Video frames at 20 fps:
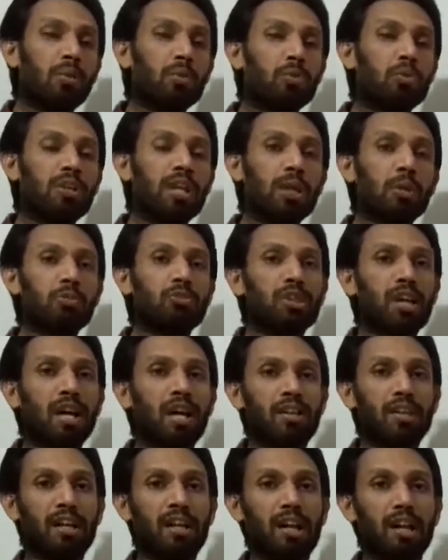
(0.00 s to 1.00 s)
उतने उसके
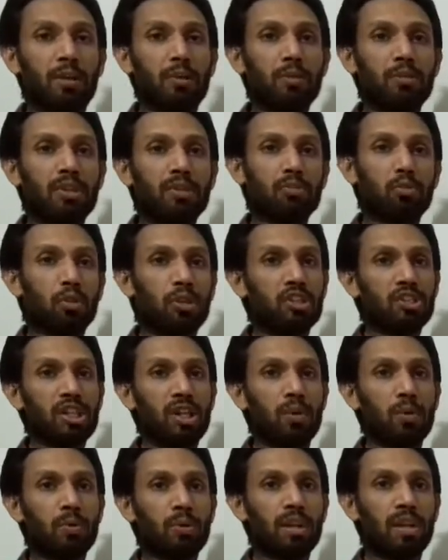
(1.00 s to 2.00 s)
अधिकारों की
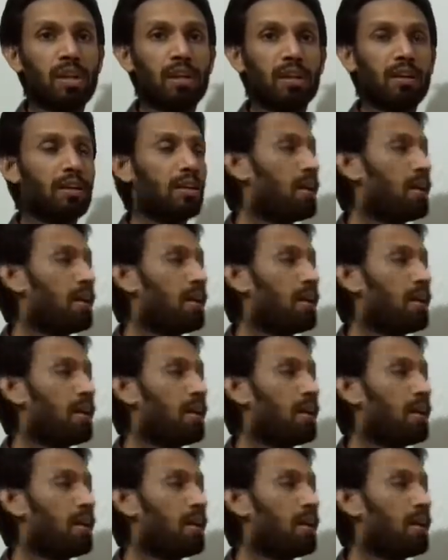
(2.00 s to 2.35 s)
सुरक्षा होगी